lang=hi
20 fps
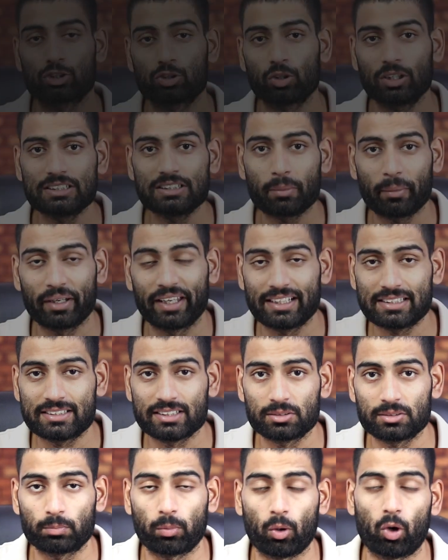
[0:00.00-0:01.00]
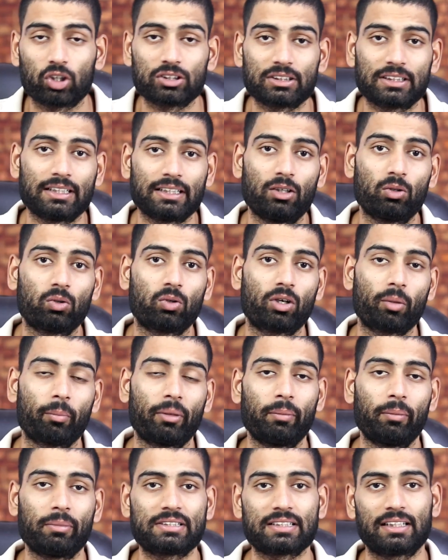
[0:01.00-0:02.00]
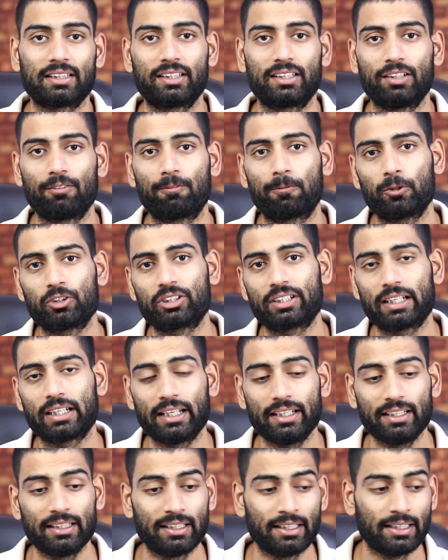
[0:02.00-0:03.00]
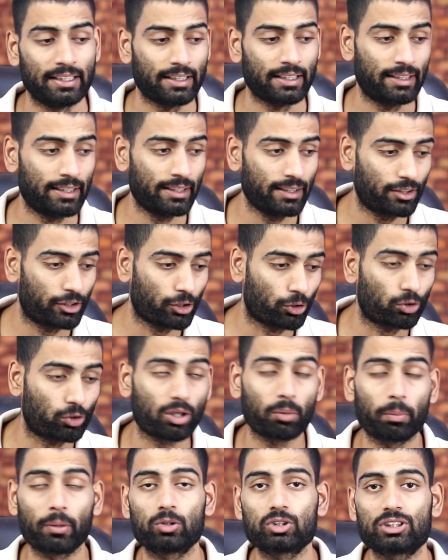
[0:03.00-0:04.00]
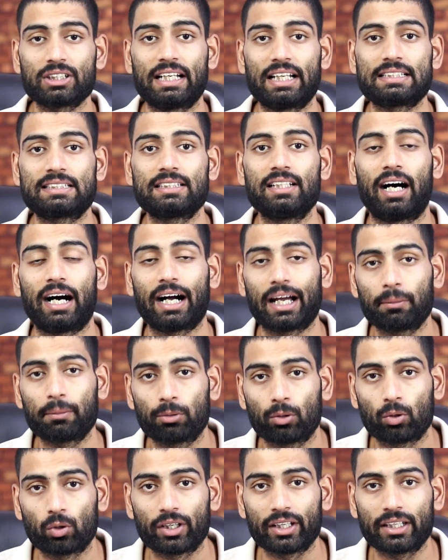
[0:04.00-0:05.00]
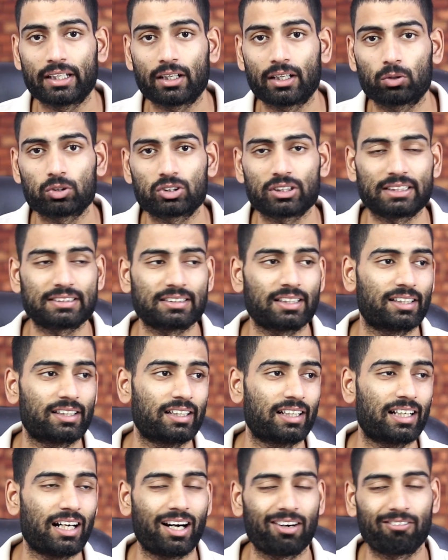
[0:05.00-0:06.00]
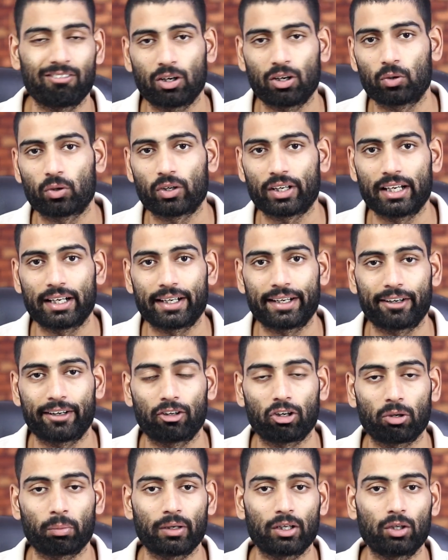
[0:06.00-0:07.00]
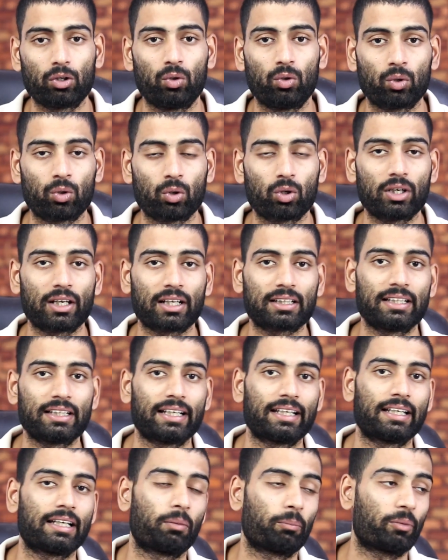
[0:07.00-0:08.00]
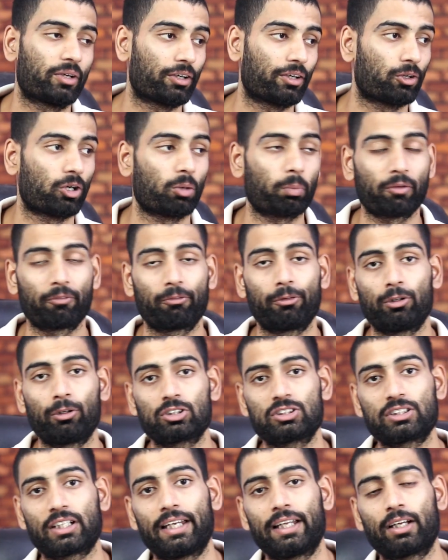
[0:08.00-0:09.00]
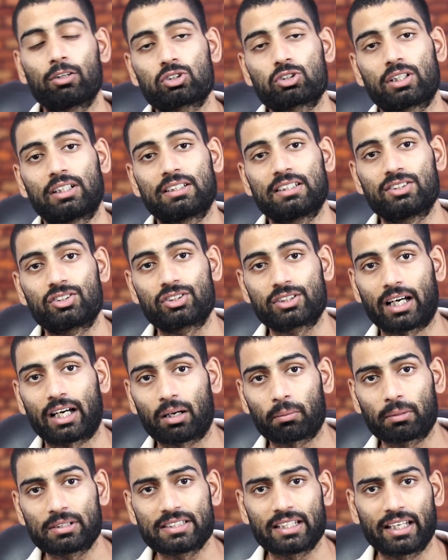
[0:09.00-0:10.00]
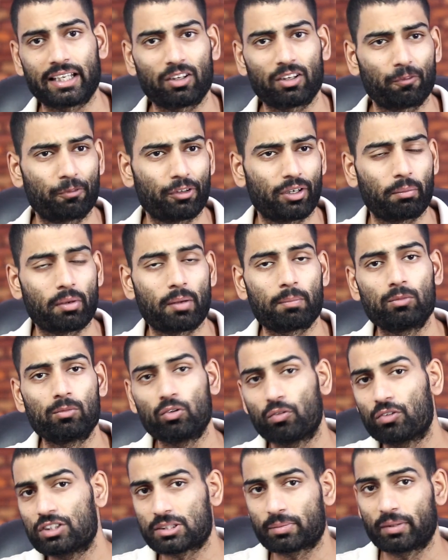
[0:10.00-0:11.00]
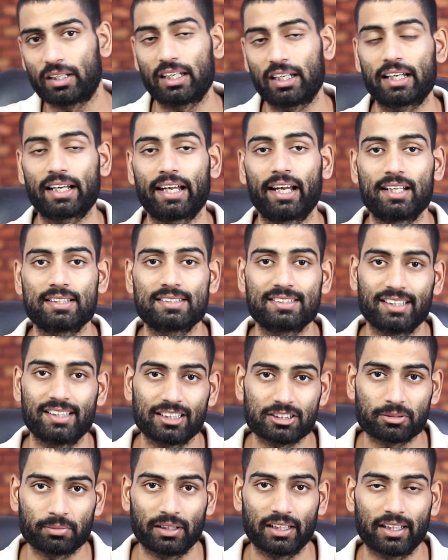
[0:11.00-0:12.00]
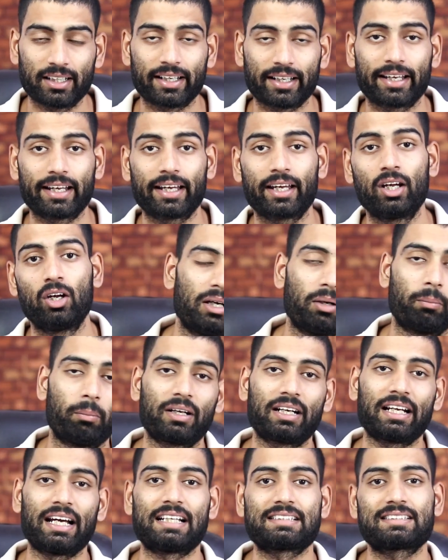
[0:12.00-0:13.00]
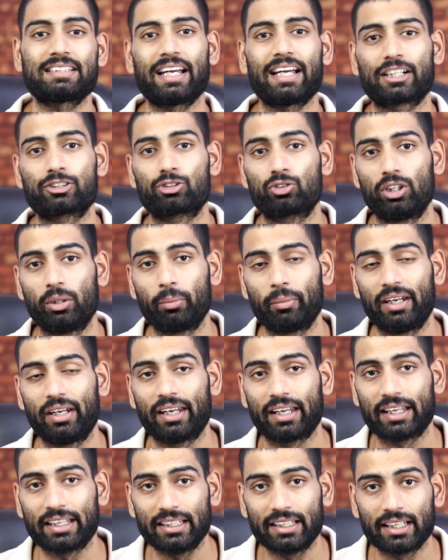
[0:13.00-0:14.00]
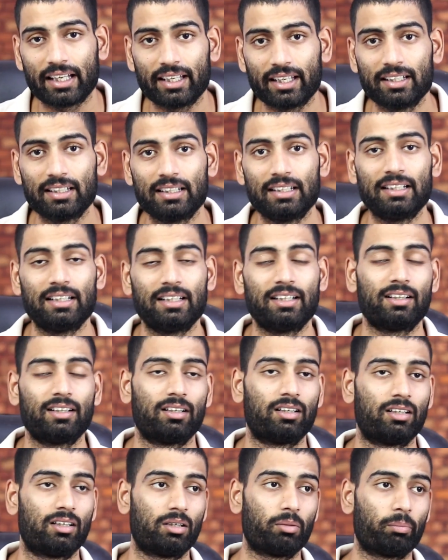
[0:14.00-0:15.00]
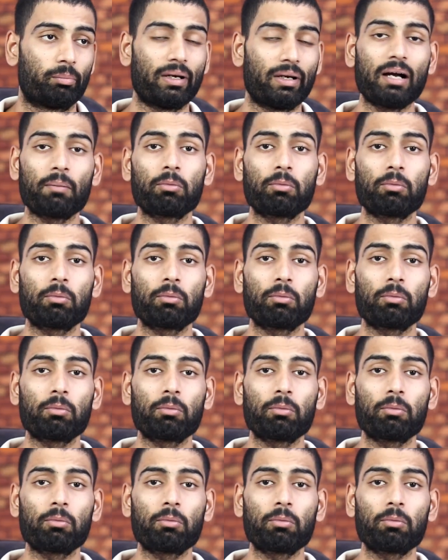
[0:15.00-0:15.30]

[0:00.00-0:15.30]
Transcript: सो so, अब एक चीज़ बहुत ज़्यादा लोगों के मन में चलती है वो ये है कि टिकटॉक पे कुछ ऐसी हाइप हो गई है कुछ ऐसा दिखावा हो गया है टिकटॉक पे कि लोगों को लगता है कि हम टिकटॉक पे वीडियोज डालेंगे उसका स्टार बन जाएंगे फिर हमें मूवीज़ मिलने लगेंगे सीरियल्स मिलने लगेंगे बट ऐसा एक्चुअली में नहीं है मैं